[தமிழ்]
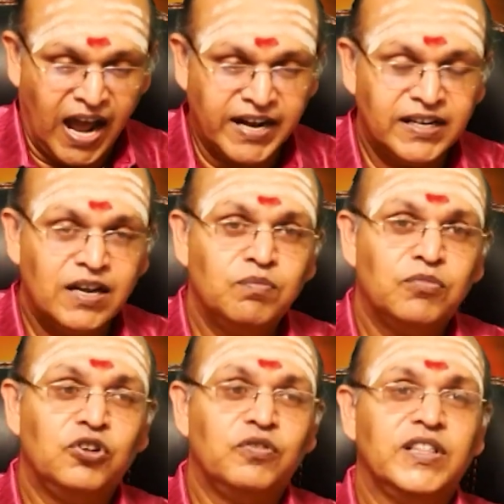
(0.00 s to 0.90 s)

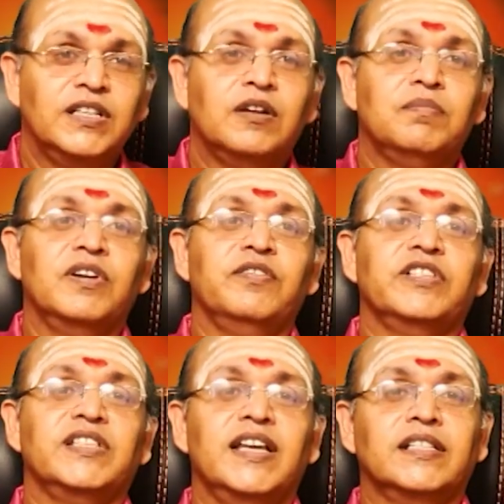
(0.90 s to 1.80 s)
அருகம்புல் வந்து ரொம்ப
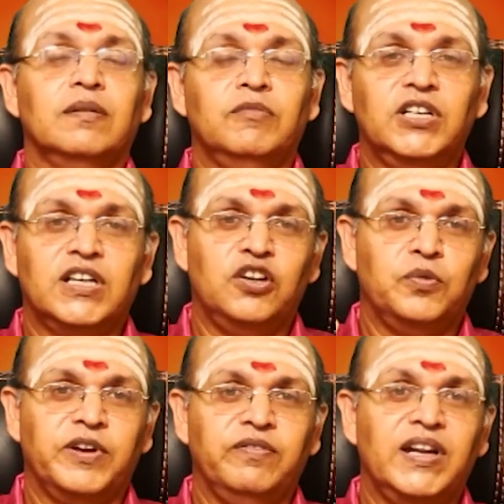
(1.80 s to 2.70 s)
விசேஷம்னு
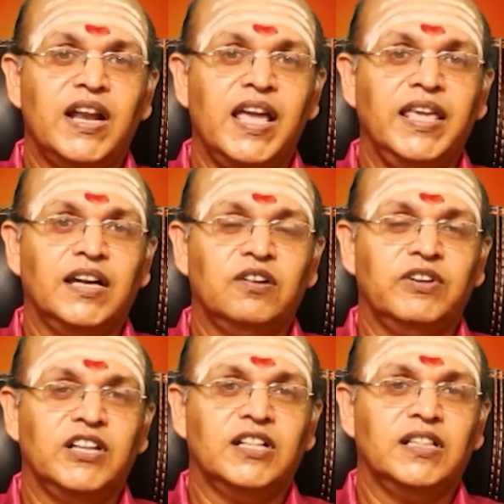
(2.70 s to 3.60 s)
கேள்விப்படும்
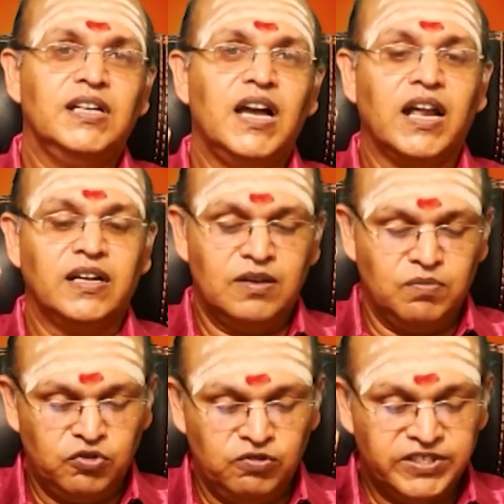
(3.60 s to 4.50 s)
விநாயகர் விரதத்துக்கு
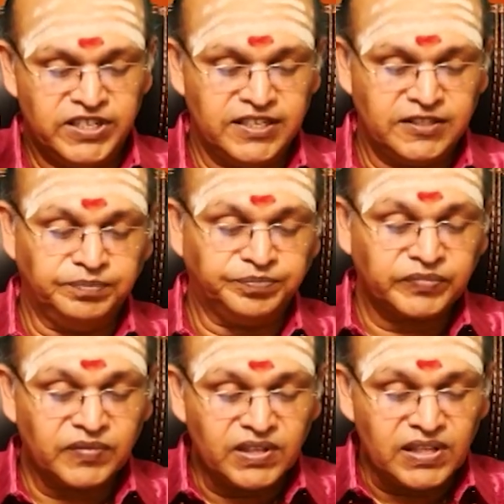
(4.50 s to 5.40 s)
அருகம்புல் விசேஷம்
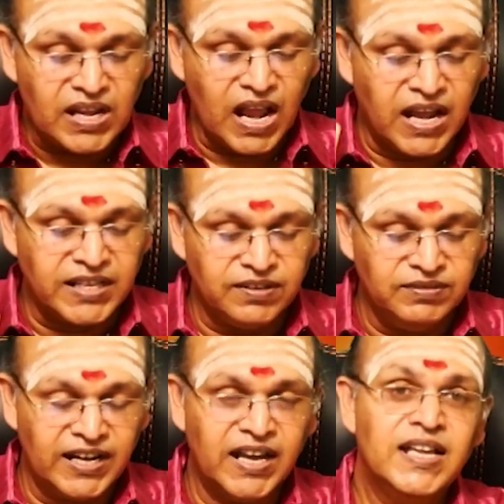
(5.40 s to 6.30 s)
அதை
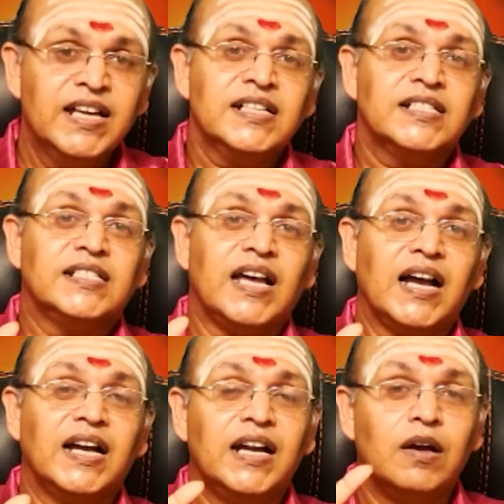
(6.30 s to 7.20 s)
விட
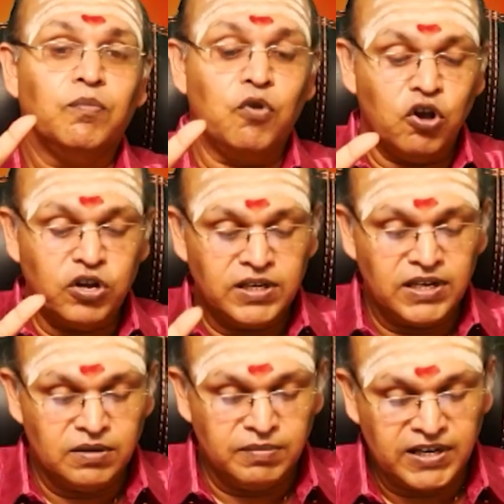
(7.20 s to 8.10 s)
சகல
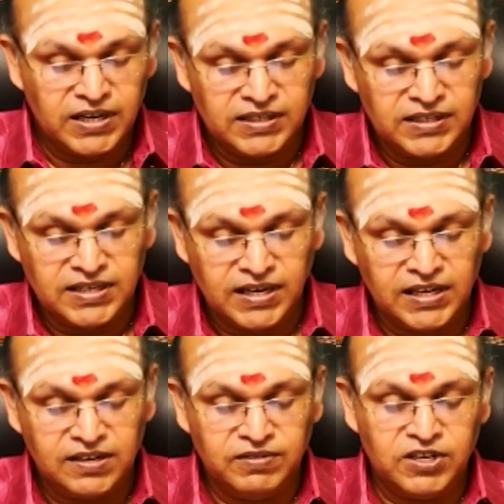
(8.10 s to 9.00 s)
போகங்களும் எங்களுக்கு
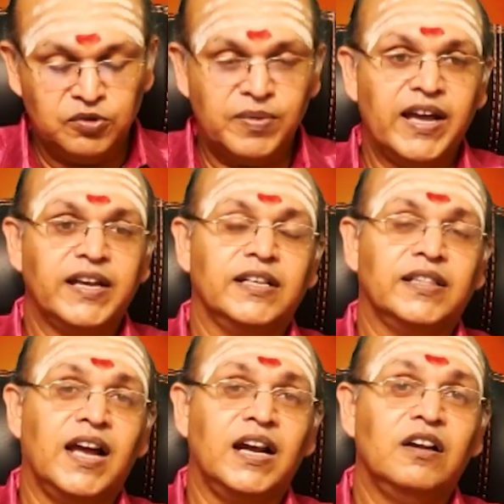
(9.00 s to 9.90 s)
கிடைக்க வேண்டுமாக
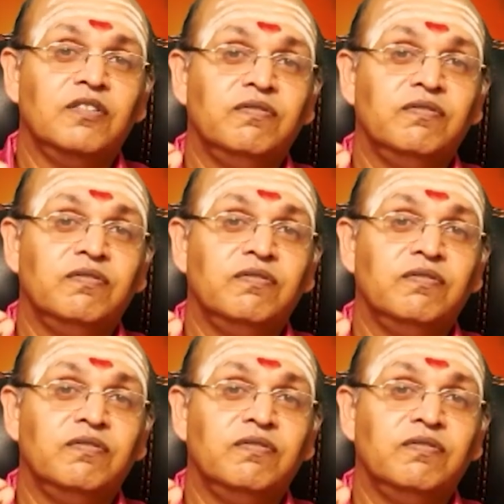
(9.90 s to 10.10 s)
இருந்தால்